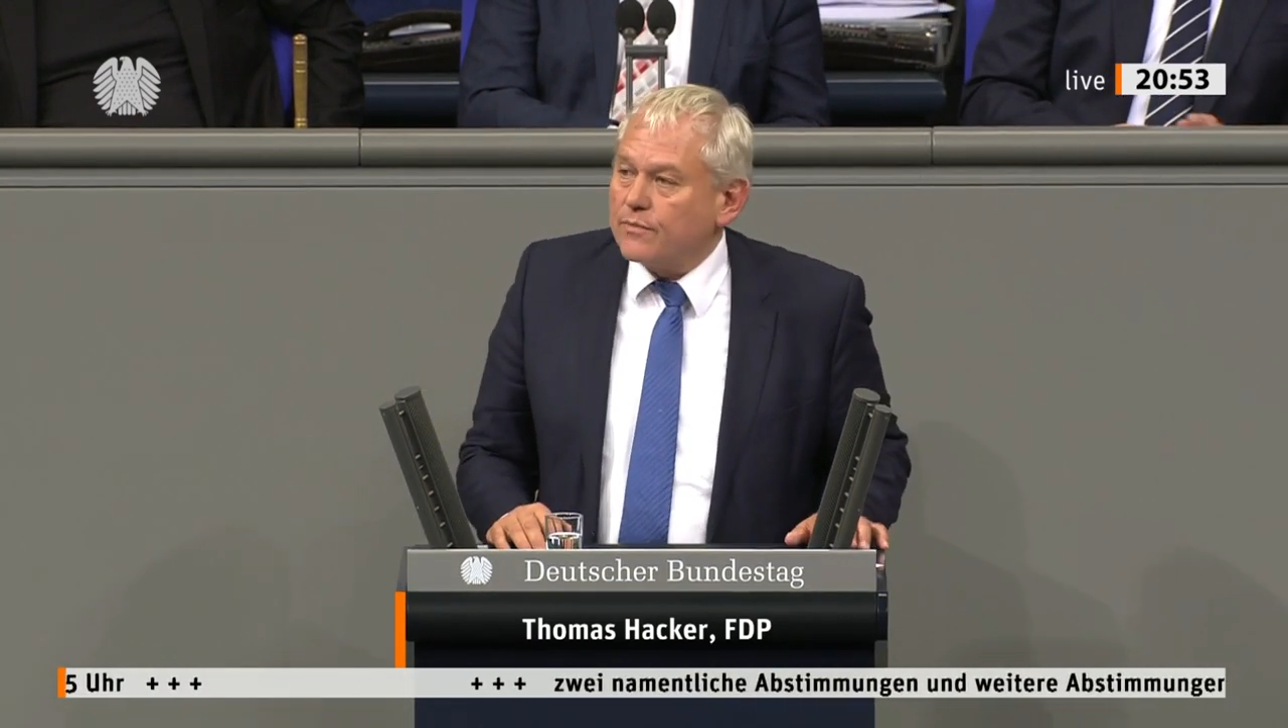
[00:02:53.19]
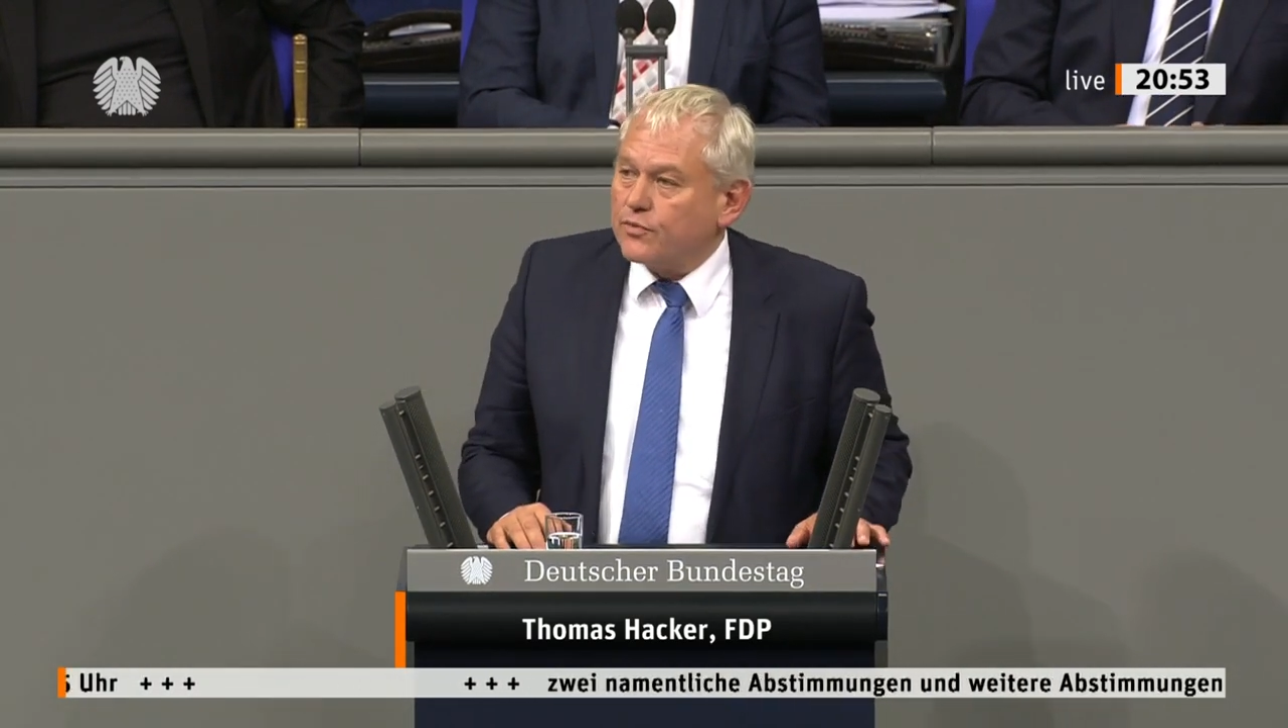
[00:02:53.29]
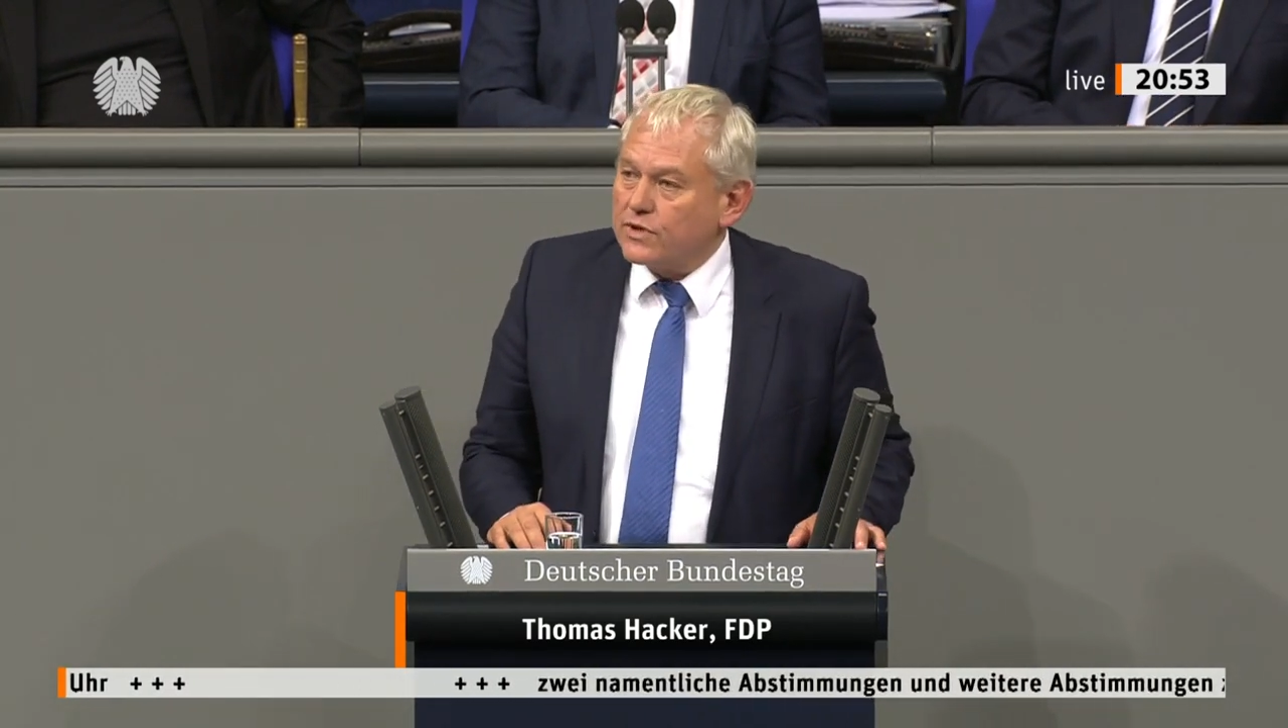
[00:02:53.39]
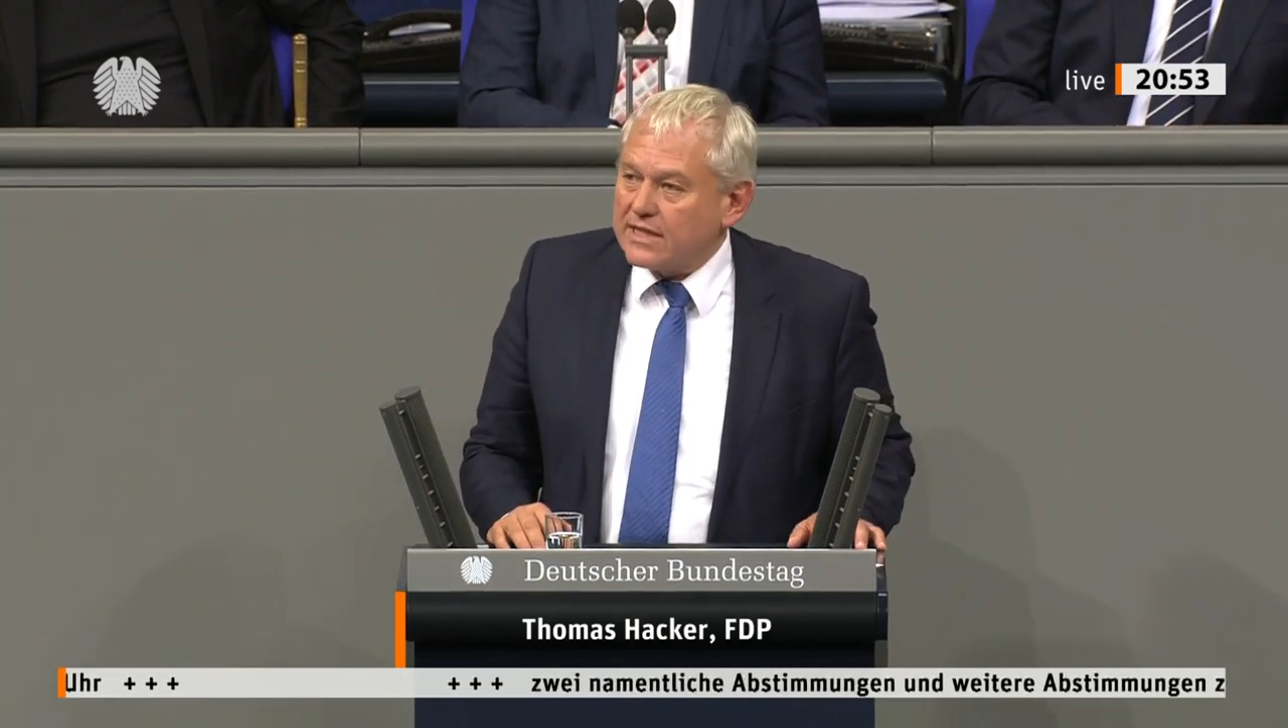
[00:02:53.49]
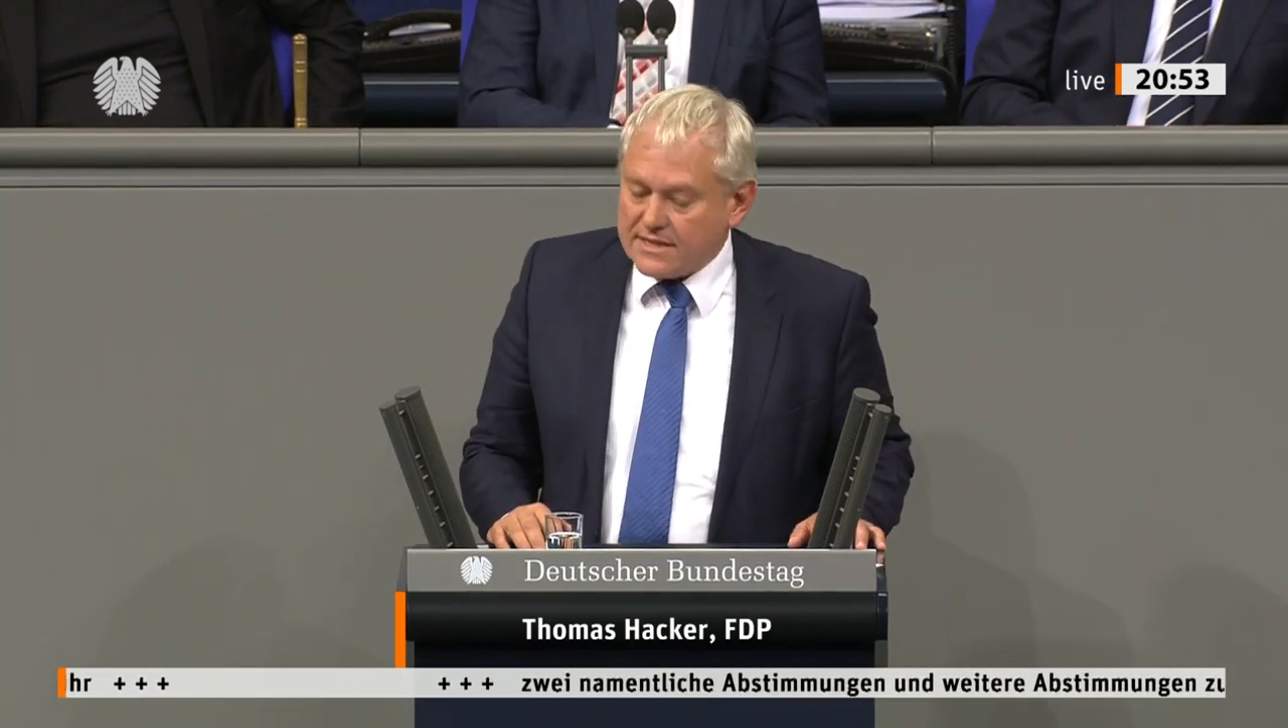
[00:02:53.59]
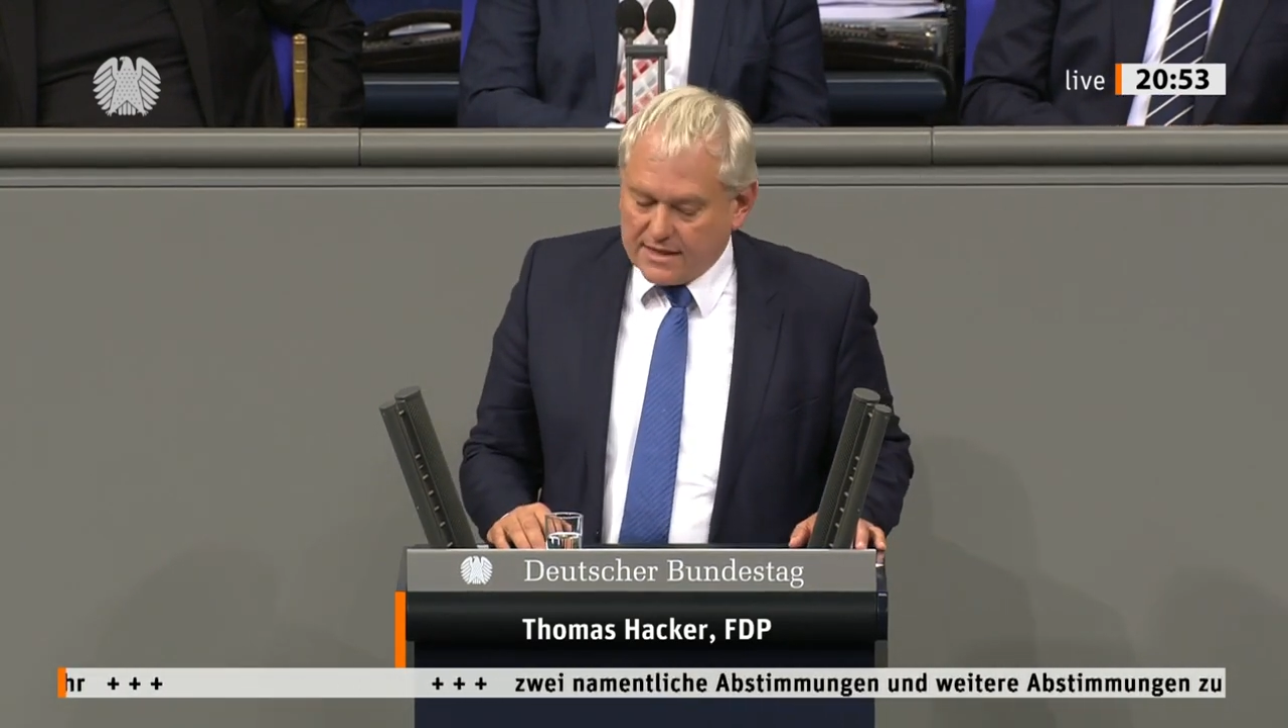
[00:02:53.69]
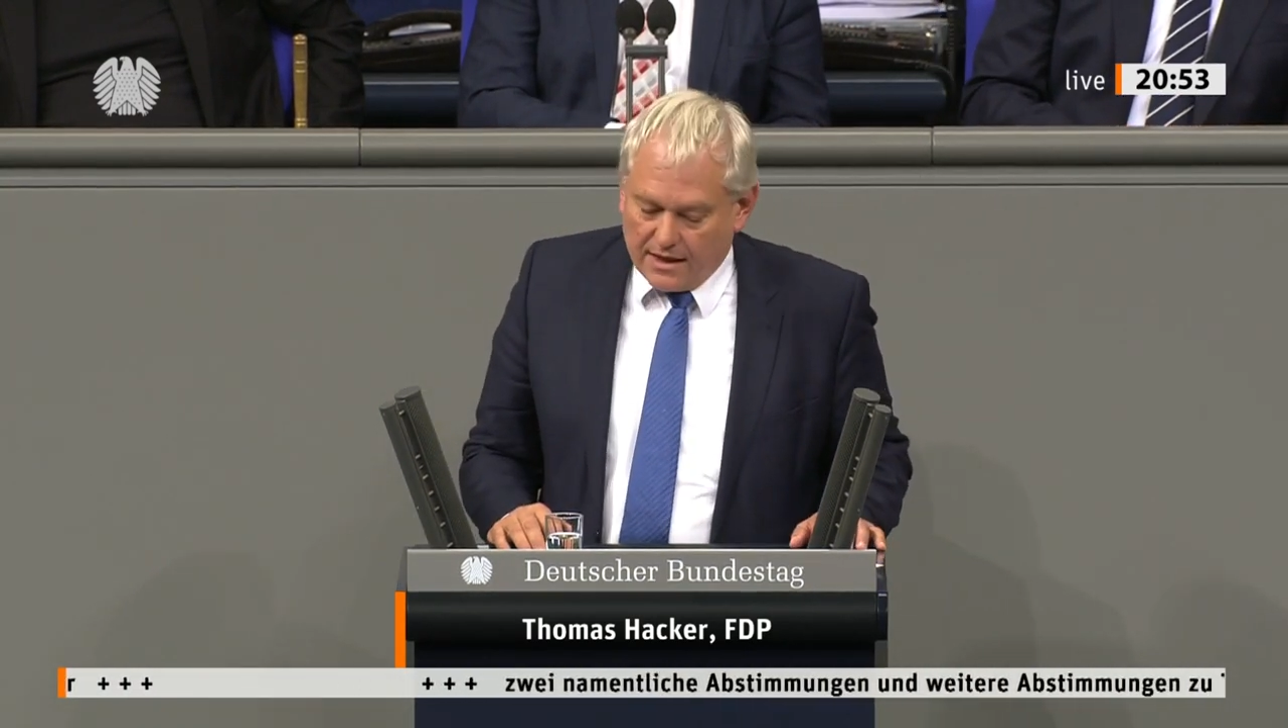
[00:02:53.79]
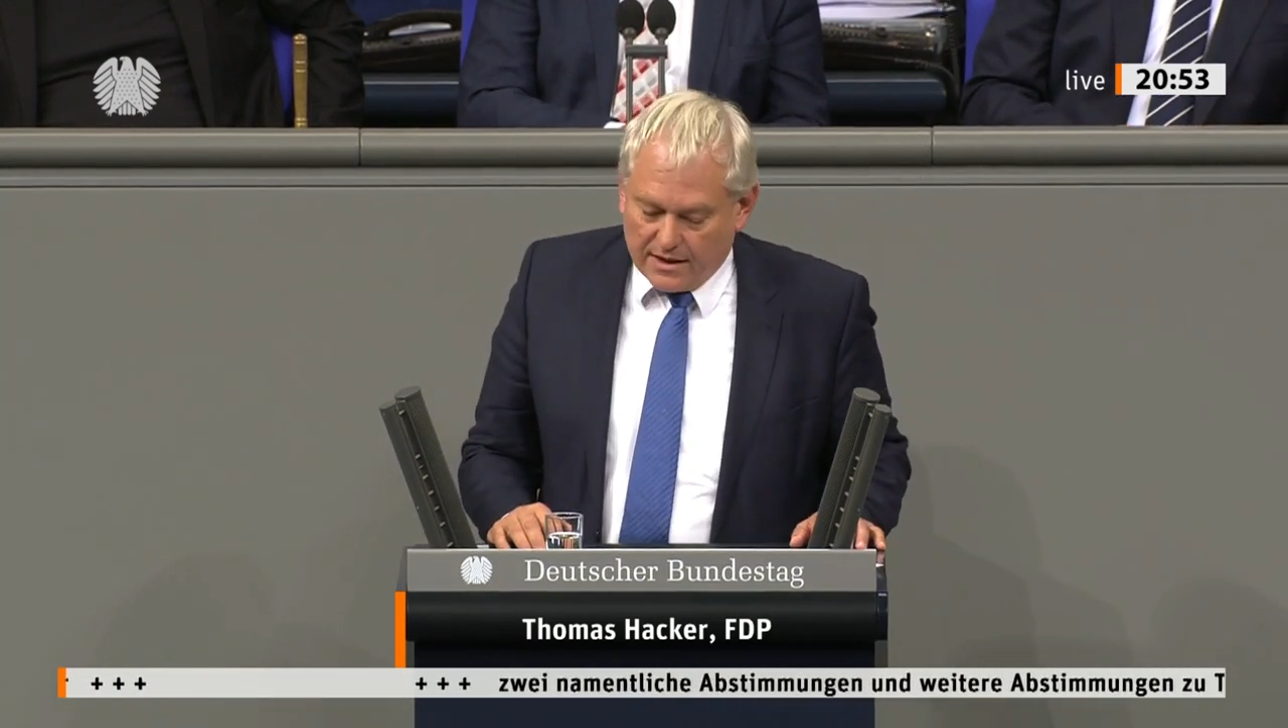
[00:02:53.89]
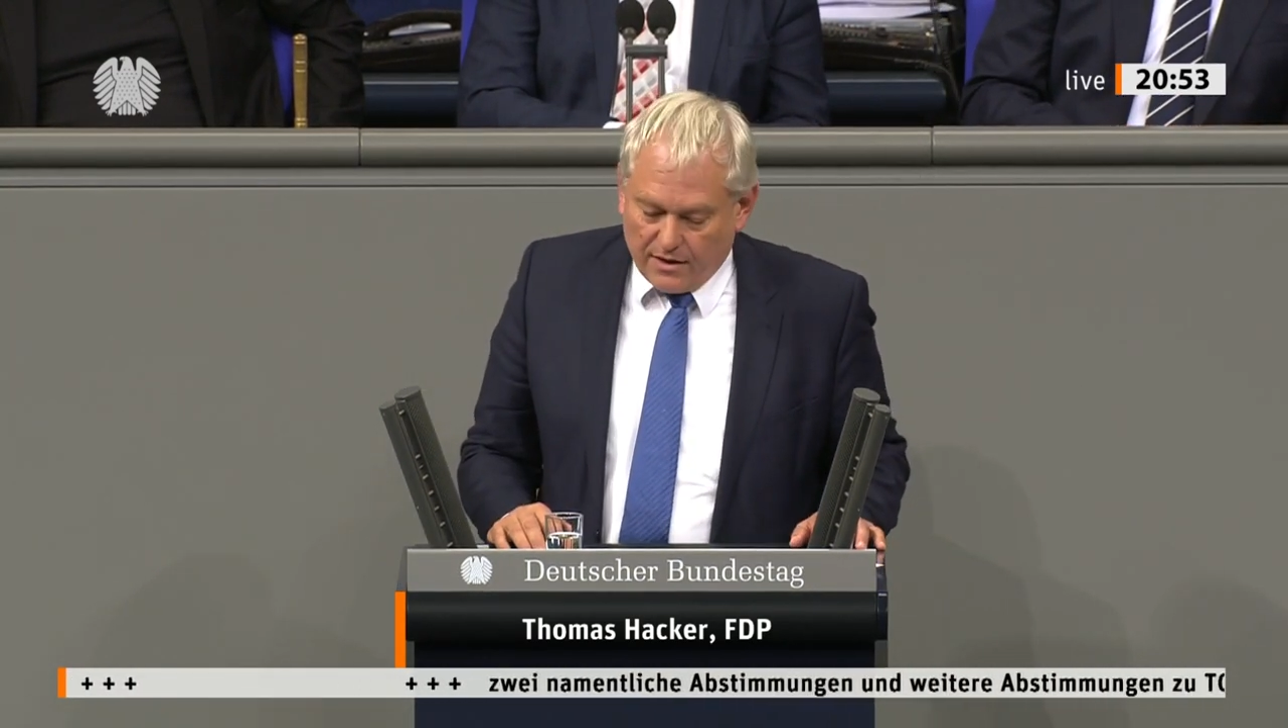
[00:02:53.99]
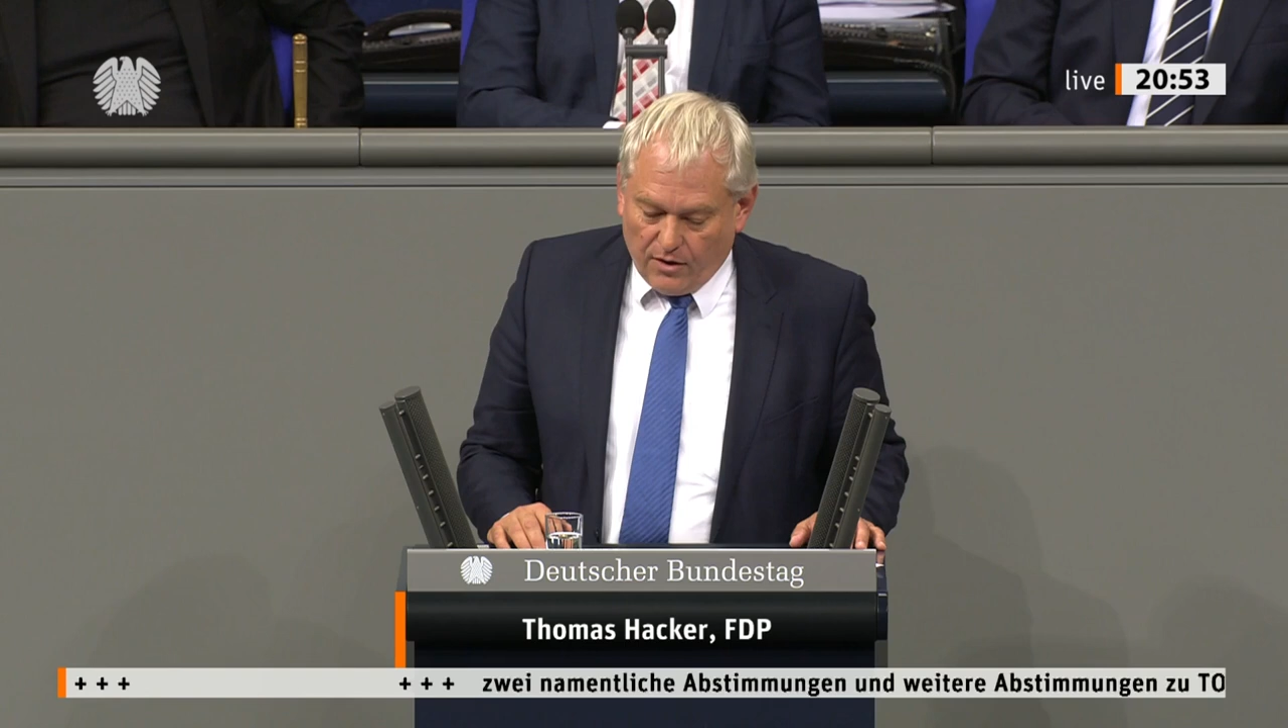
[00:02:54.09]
Bundestag